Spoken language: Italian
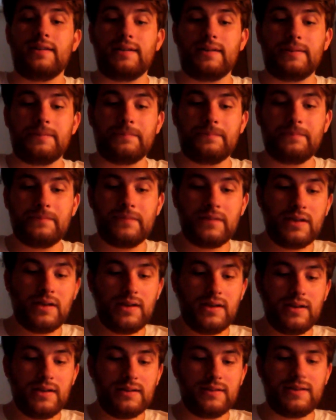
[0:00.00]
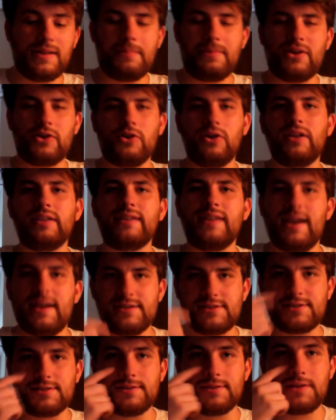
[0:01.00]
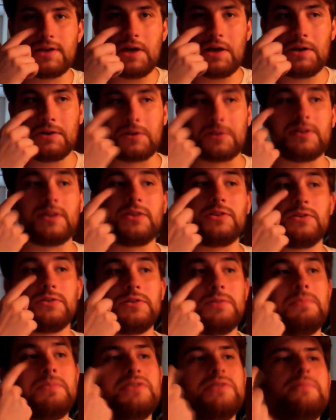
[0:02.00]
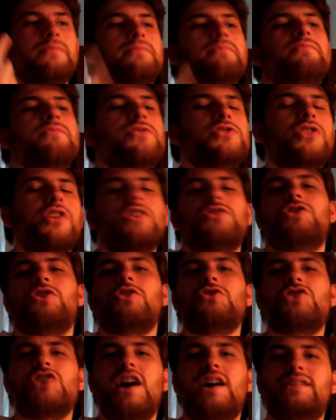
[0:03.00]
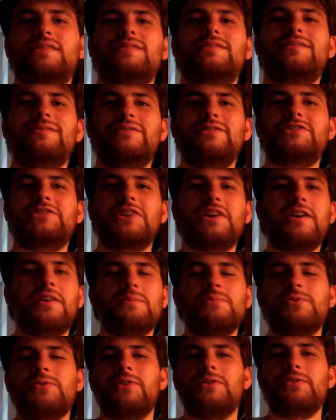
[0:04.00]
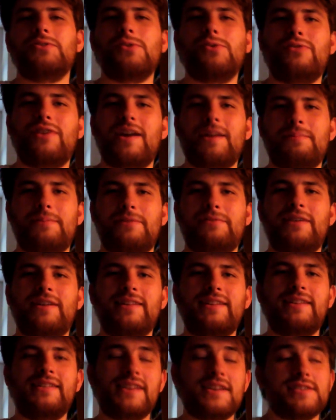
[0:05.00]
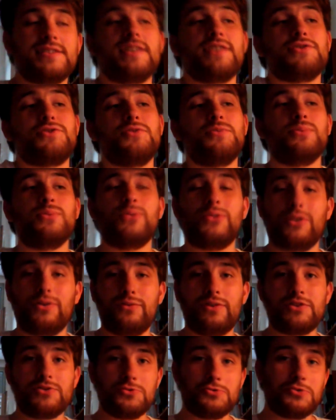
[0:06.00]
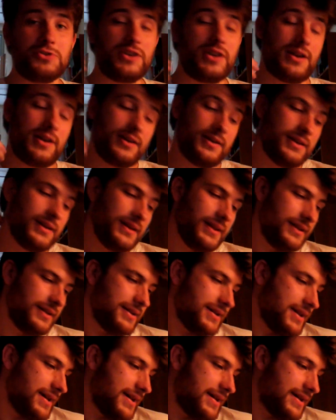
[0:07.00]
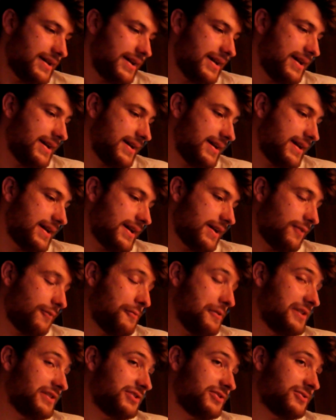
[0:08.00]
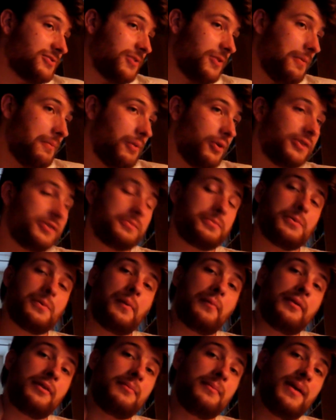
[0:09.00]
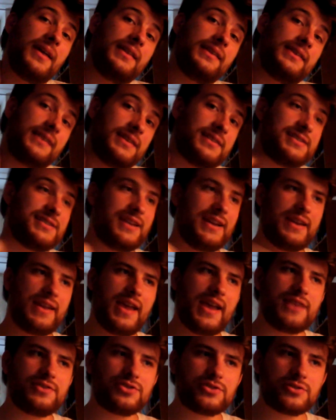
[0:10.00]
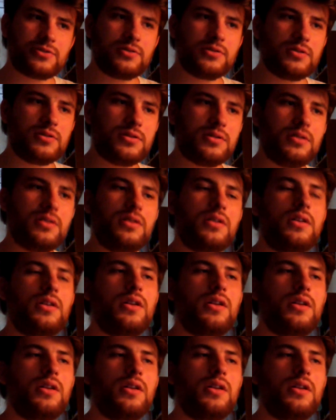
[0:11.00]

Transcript: eh, dei piccoli test. E allora ho detto semplicemente, visto che ce l'ho già, visto che comunque lo devo fare per fare dei test, a sto punto lo faccio uscire. E questo molto probabilmente se riesco